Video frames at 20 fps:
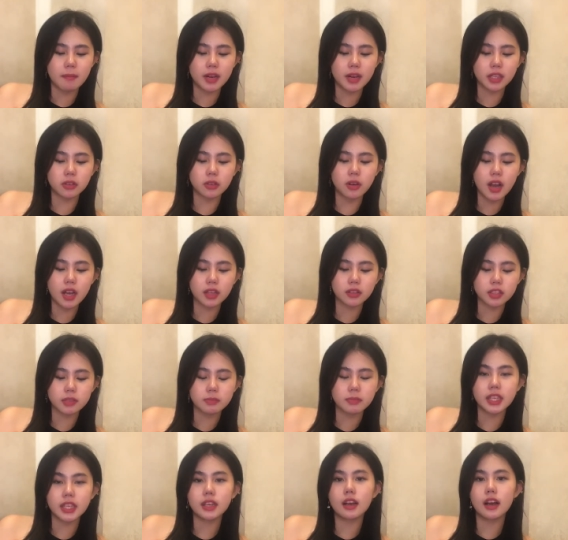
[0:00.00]
menit doang
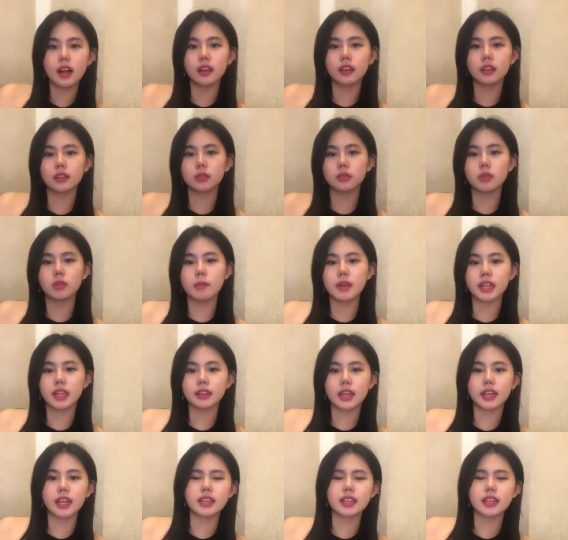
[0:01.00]
terus meninggal gitu 2 menitan